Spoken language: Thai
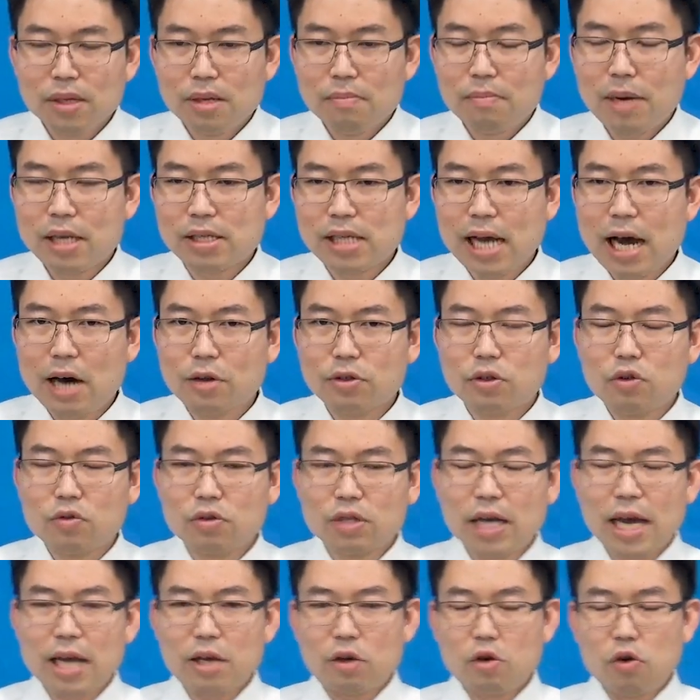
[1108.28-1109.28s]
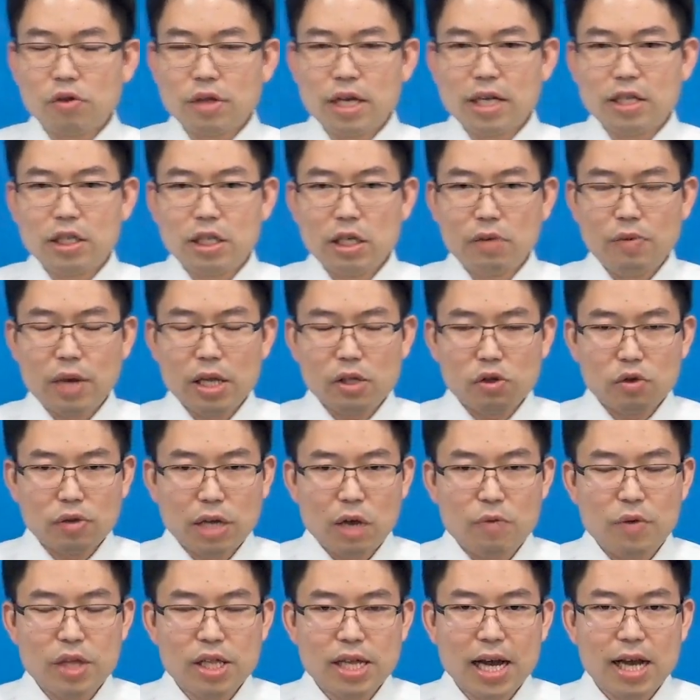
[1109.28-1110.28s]
พระเจ้าทรงใส่กฎแห่งชีวิตอยู่ใน
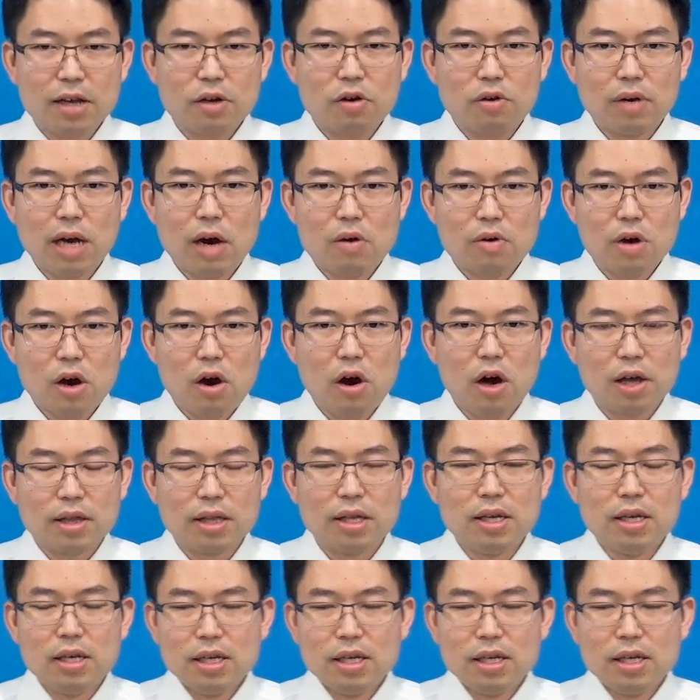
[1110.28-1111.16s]
วิญญาณของเราก่อน